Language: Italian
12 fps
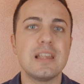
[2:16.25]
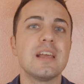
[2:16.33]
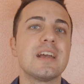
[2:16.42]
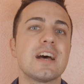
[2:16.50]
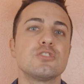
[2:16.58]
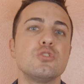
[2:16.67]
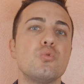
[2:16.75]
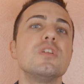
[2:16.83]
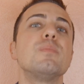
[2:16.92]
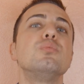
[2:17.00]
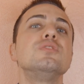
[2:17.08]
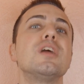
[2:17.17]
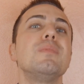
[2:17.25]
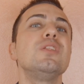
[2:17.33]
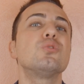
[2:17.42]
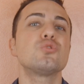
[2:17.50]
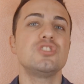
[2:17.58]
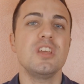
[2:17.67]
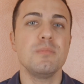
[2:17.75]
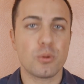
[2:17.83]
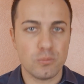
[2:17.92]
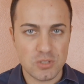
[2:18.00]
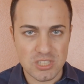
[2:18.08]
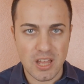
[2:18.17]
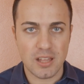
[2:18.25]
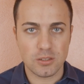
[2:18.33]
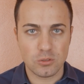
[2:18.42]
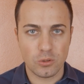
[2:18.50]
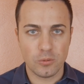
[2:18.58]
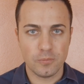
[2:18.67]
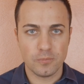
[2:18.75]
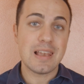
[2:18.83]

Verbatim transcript: nel caso in cui l'appuntamento sia improvvisato,